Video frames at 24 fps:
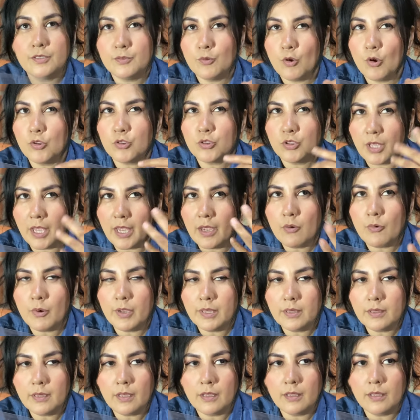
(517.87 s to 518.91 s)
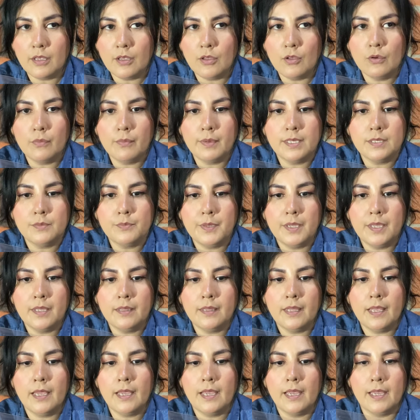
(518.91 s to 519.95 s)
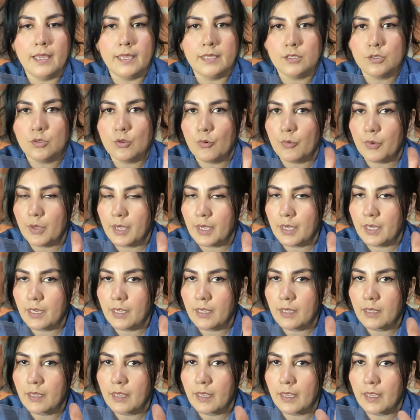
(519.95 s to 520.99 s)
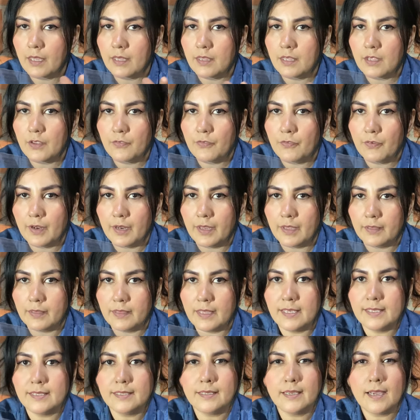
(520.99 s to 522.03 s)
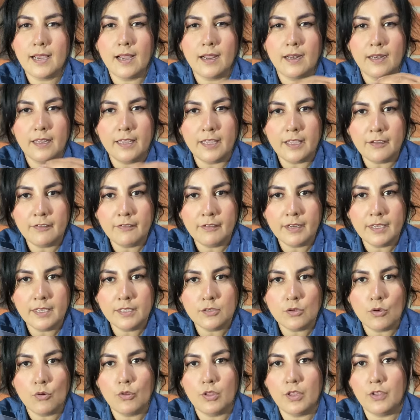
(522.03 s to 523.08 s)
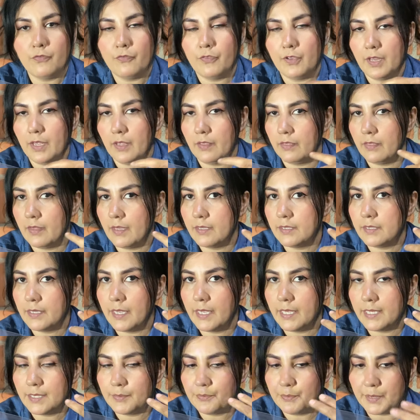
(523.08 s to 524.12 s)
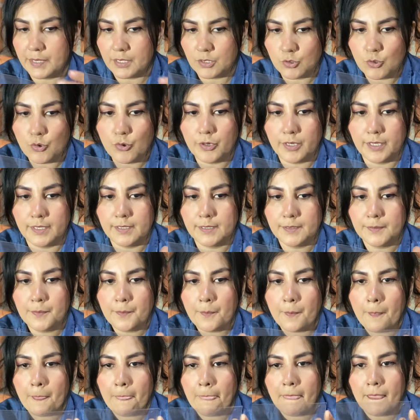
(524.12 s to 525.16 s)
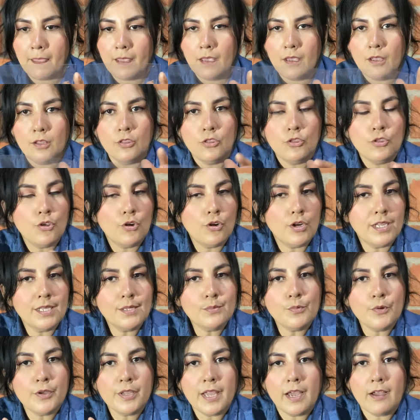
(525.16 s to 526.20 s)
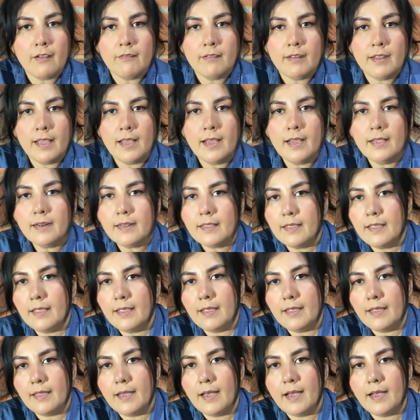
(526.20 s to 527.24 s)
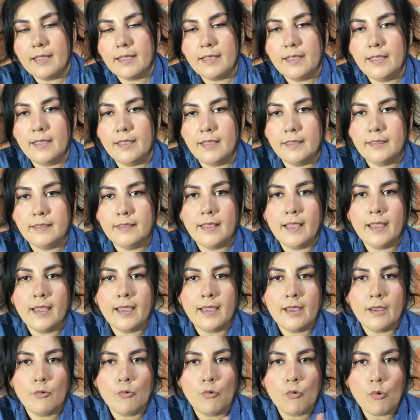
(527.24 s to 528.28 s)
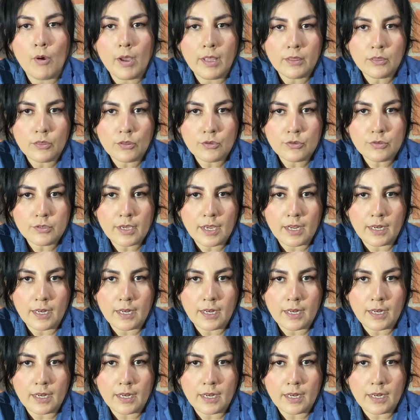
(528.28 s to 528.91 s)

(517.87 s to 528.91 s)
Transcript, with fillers: o tengo entendido más bien de que esto viene en diferentes calibres o diferentes espesores. No les voy a hablar eh, aquí de cuántos,